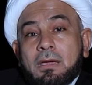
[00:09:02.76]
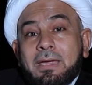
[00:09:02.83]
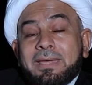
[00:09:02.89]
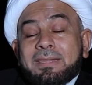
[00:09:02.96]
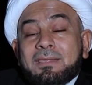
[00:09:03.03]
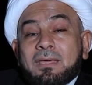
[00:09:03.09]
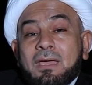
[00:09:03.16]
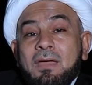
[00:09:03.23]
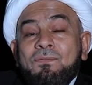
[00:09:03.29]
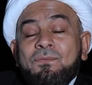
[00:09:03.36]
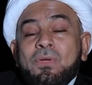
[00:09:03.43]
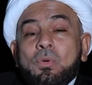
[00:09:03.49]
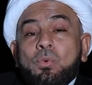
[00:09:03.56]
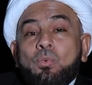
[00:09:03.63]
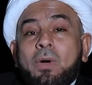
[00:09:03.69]
قد
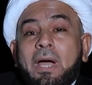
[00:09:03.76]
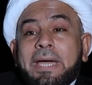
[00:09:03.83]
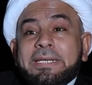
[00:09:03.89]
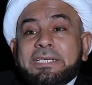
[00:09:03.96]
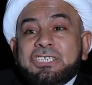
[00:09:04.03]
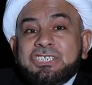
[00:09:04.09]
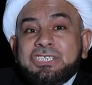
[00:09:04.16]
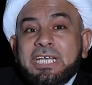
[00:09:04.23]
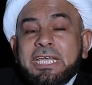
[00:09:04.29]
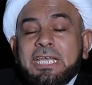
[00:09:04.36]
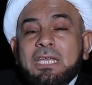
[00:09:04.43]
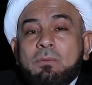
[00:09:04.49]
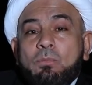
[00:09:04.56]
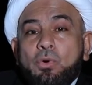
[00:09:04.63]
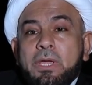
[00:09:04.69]
غفلوا عن
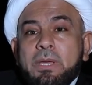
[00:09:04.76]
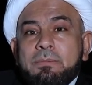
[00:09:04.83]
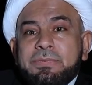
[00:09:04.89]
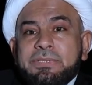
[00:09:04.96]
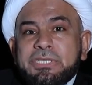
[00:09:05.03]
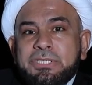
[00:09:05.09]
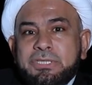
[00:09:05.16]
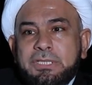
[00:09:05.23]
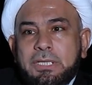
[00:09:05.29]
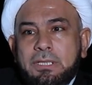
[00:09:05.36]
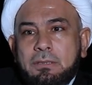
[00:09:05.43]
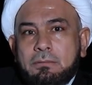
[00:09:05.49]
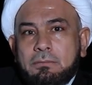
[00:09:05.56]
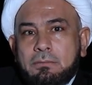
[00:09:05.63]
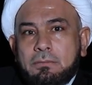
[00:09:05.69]
شيء مهم
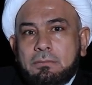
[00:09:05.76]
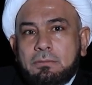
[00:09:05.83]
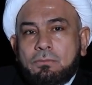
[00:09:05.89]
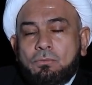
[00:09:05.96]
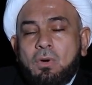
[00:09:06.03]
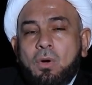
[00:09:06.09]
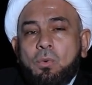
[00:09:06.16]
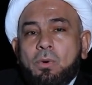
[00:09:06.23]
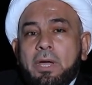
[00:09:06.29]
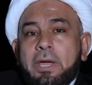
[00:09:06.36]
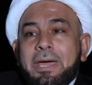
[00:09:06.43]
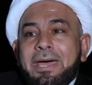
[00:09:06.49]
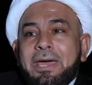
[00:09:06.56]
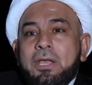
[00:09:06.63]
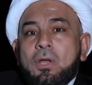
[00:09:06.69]
جدا وهو
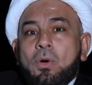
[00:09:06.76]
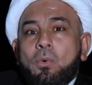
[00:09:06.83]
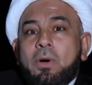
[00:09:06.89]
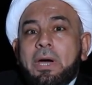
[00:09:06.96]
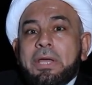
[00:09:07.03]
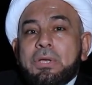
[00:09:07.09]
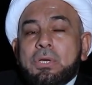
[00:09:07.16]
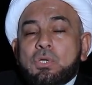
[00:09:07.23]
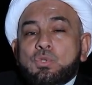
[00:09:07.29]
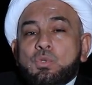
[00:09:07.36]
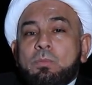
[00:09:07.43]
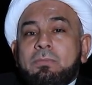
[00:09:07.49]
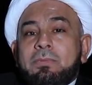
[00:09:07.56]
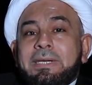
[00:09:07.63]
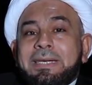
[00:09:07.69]
أنه
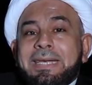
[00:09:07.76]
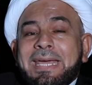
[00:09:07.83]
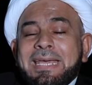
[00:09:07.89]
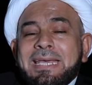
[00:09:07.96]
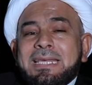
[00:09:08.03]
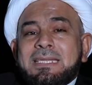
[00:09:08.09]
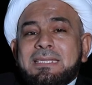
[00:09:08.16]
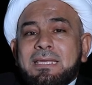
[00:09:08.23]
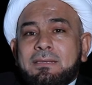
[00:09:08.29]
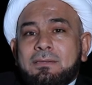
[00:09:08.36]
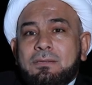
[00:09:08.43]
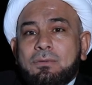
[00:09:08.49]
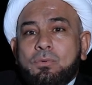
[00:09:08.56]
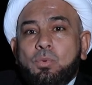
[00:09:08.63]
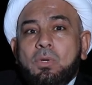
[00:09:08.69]
النجوم ليست
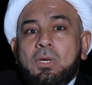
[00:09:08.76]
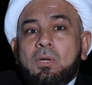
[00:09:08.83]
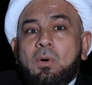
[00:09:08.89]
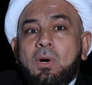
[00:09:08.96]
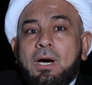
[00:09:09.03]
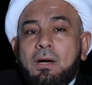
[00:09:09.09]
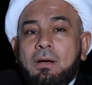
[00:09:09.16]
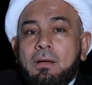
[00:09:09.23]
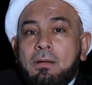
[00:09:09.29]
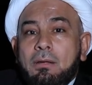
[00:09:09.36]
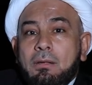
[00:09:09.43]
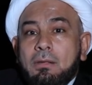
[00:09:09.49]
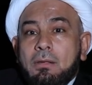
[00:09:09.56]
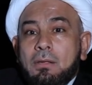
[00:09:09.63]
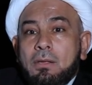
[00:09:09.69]
كلها
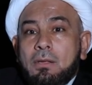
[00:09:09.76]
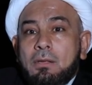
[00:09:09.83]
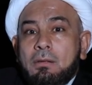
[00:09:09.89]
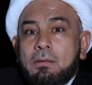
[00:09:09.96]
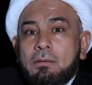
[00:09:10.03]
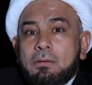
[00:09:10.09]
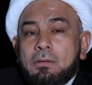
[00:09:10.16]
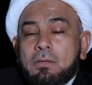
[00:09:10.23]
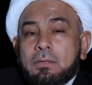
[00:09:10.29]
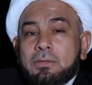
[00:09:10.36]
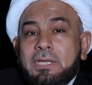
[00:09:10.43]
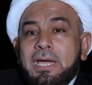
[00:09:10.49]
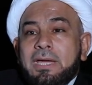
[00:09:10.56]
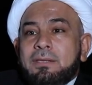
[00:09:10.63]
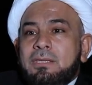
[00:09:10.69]

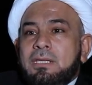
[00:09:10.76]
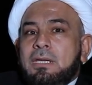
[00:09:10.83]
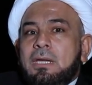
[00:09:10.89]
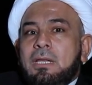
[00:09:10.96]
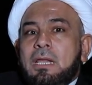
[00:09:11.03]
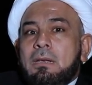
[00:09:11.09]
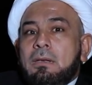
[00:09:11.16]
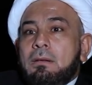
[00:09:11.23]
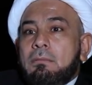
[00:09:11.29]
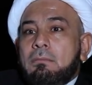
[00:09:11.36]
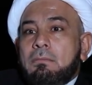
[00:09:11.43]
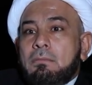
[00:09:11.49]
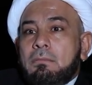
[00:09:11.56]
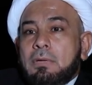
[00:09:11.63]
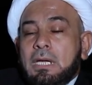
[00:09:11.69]
تهدي إلى
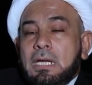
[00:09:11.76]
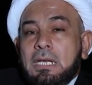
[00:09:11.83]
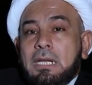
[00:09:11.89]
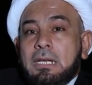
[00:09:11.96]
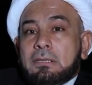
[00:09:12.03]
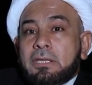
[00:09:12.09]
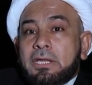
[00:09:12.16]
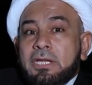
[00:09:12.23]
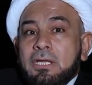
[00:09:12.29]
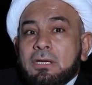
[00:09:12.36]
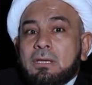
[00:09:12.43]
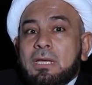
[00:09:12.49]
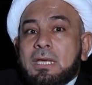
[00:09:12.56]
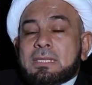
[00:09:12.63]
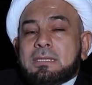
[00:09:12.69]
إلى
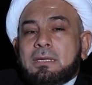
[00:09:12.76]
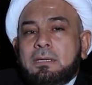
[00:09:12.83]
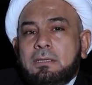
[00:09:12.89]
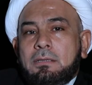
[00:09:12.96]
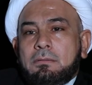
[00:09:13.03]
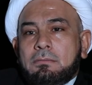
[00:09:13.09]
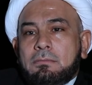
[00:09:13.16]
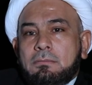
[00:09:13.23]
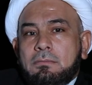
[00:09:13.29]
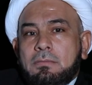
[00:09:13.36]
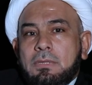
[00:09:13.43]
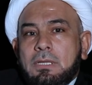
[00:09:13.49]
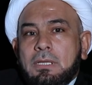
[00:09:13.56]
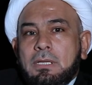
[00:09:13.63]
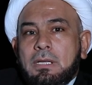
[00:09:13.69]
الطريق الصحيح
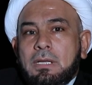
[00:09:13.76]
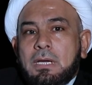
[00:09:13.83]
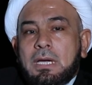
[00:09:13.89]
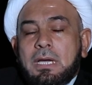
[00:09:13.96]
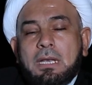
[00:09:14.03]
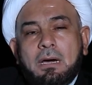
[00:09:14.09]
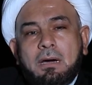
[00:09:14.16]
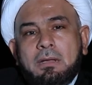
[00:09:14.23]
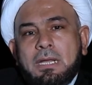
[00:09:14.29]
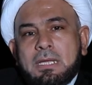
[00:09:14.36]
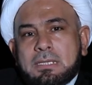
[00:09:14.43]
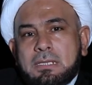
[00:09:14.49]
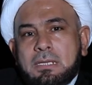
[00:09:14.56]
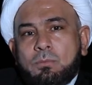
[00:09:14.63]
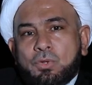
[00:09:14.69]
الآن
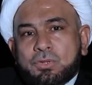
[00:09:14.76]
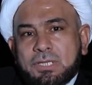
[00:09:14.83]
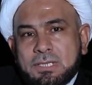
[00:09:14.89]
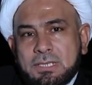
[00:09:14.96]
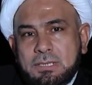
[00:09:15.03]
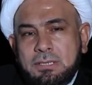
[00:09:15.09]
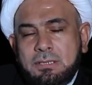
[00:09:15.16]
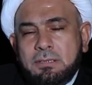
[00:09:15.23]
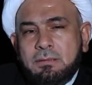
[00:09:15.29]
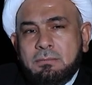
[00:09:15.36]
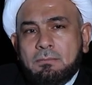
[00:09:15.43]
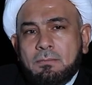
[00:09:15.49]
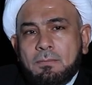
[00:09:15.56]
هسه المختصين